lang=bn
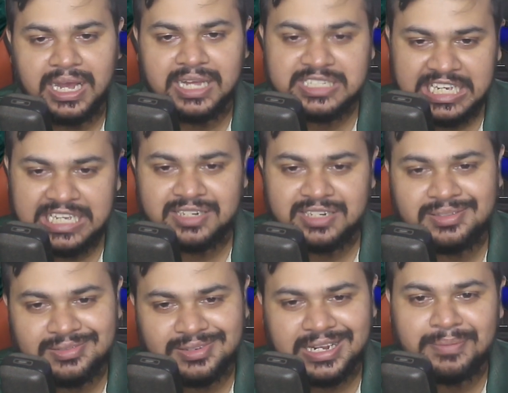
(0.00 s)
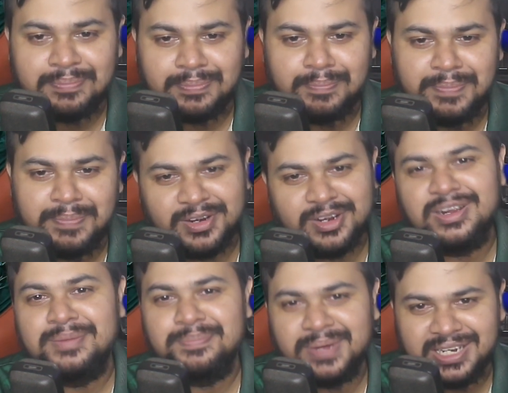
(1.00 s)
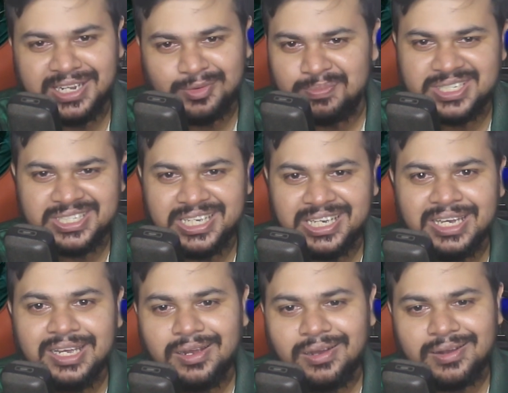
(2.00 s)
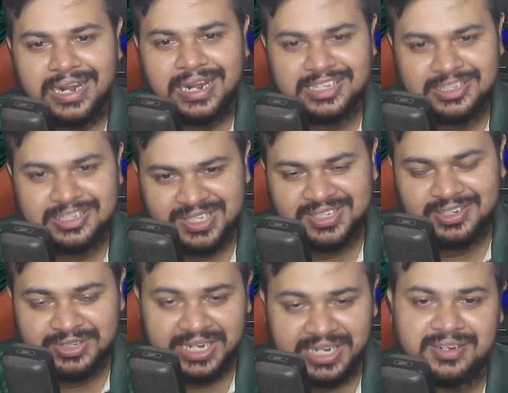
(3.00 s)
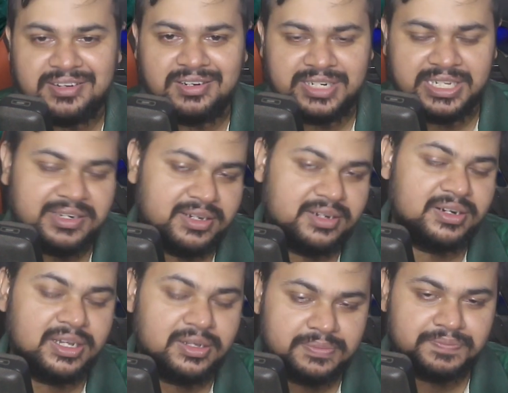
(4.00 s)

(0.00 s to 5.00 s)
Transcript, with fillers: আজকে রান মিডলরা রান পাননি খুব বেশি রান আসে পেসেন্টাল টেলেন্ডার টেলেন্ডাররা